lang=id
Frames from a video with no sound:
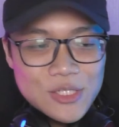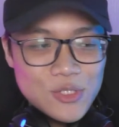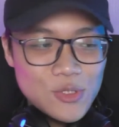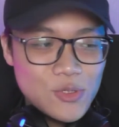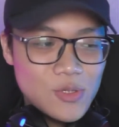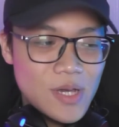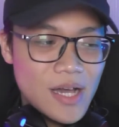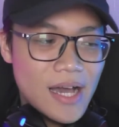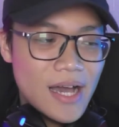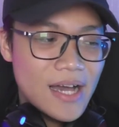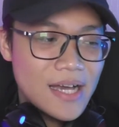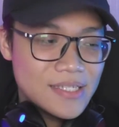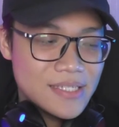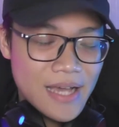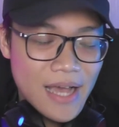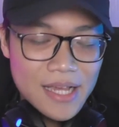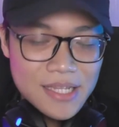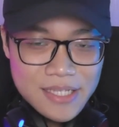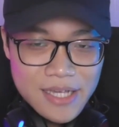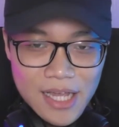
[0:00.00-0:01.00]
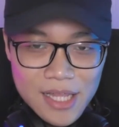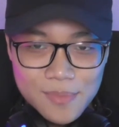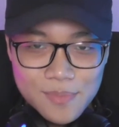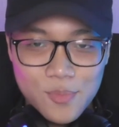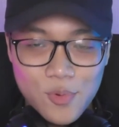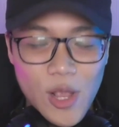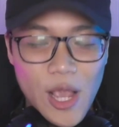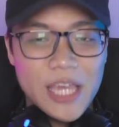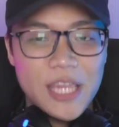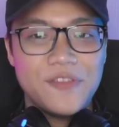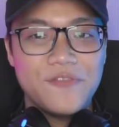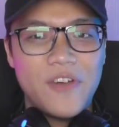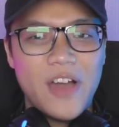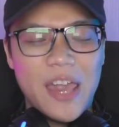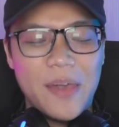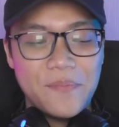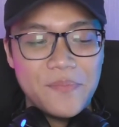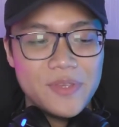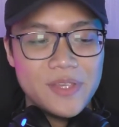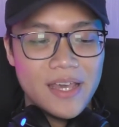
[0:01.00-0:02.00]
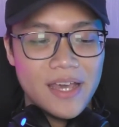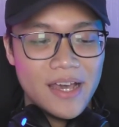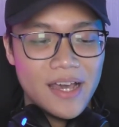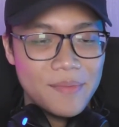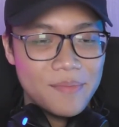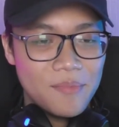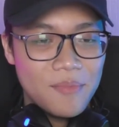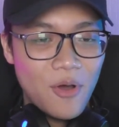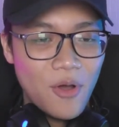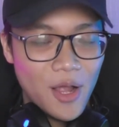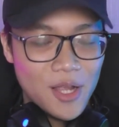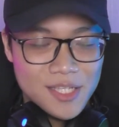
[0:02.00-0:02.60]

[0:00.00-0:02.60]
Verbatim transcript: juga sangat-sangat bright vibe-nya membawa